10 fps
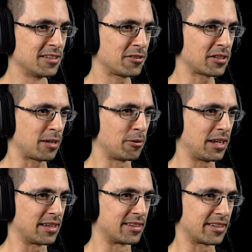¿Dónde está el
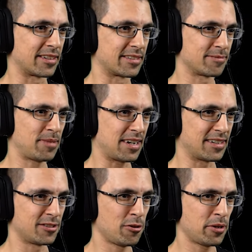volante?
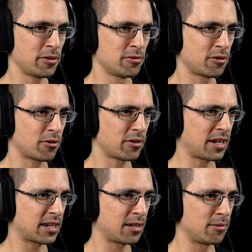Pa, no veo un
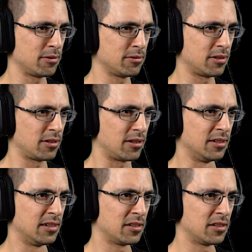joraca, boludo.